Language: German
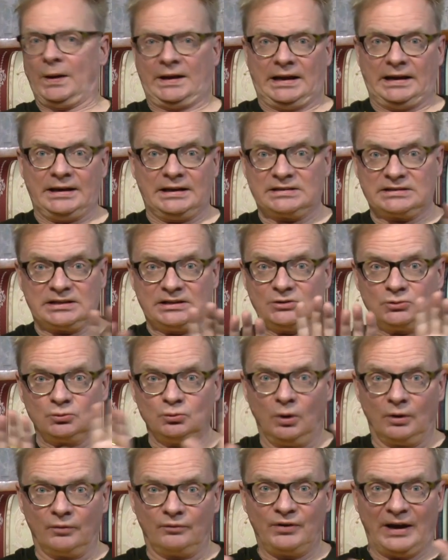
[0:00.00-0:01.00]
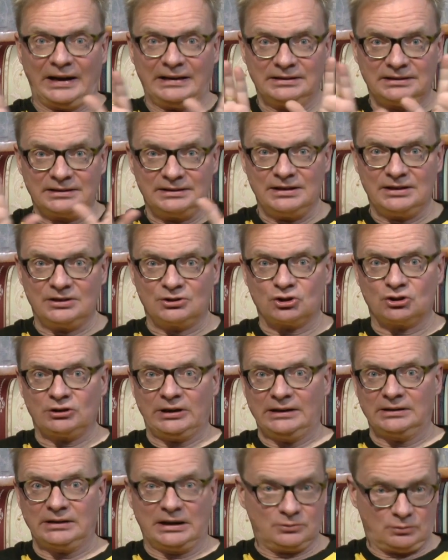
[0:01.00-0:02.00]
Eine Zensur fand nicht
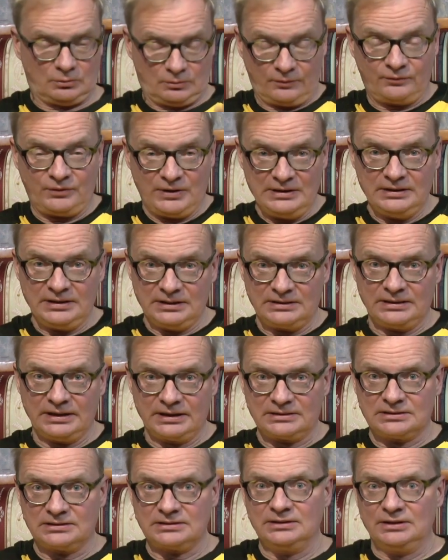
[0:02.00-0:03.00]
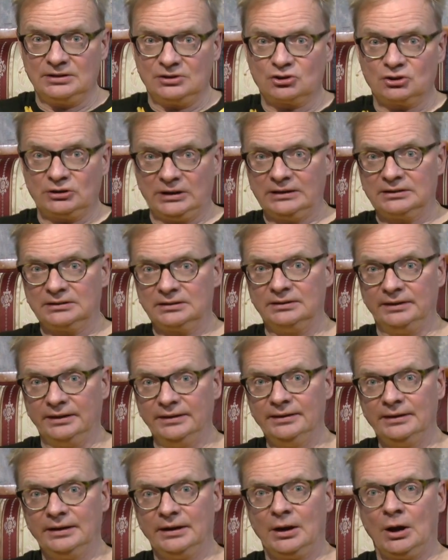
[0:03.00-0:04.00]
statt, also findet jetzt nicht statt.
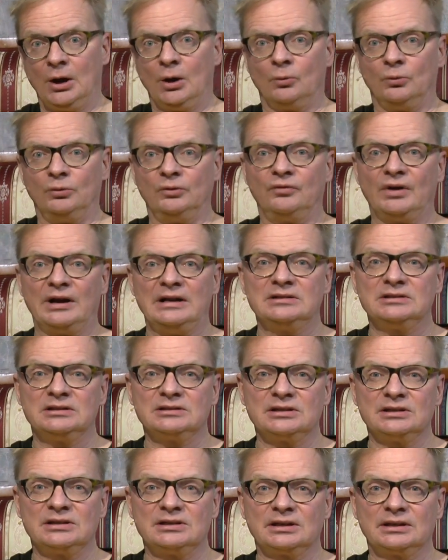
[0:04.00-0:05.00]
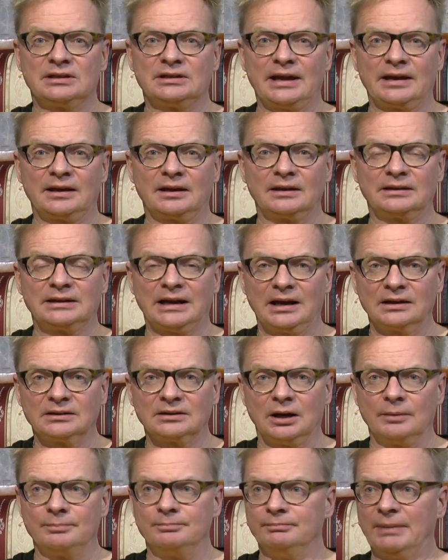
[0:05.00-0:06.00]
Ne? Und falls Sie sich gedacht
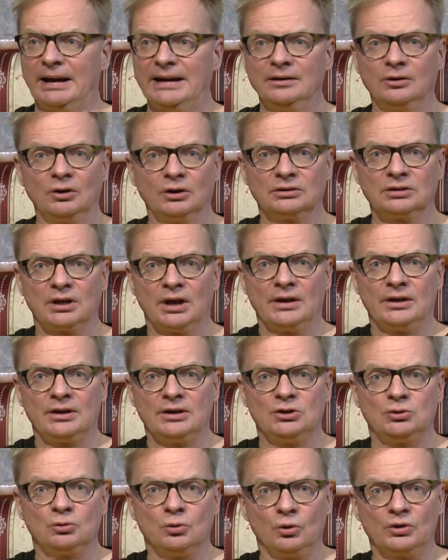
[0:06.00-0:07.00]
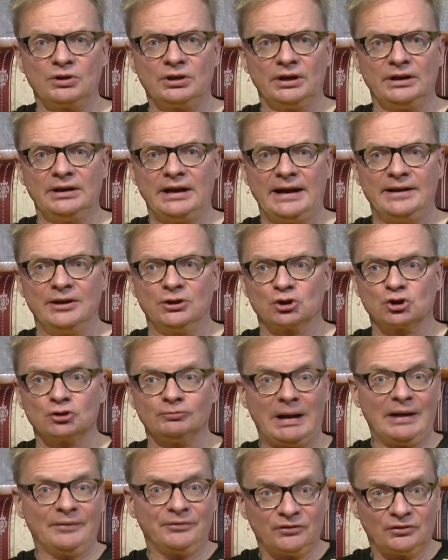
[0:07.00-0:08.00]
haben, mein Gott, ich gucke hier in einen
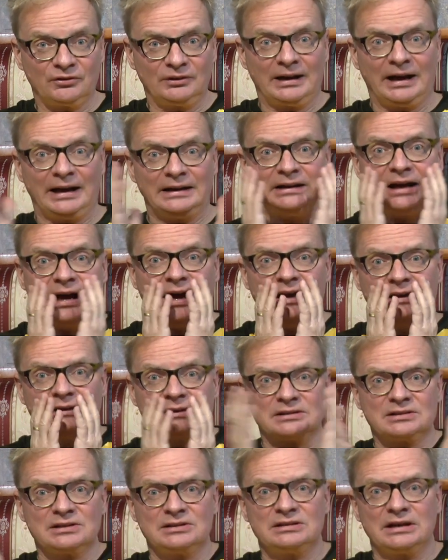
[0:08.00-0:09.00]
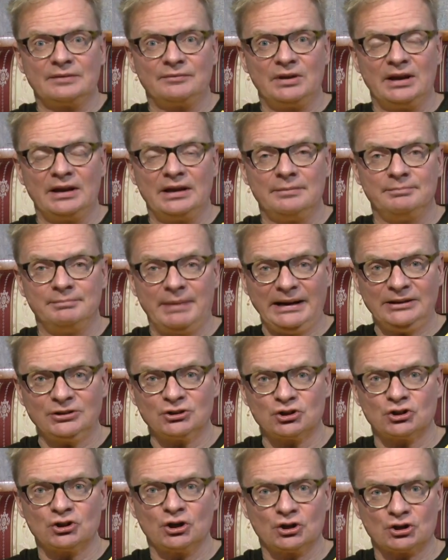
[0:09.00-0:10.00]
schwarzen Kanal, das ist ja wie eine
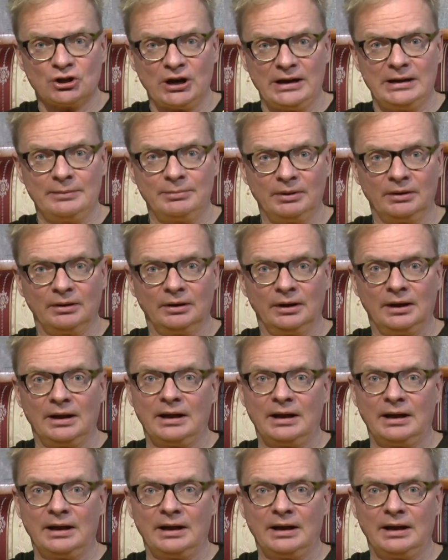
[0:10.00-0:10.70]
Matschscheibe.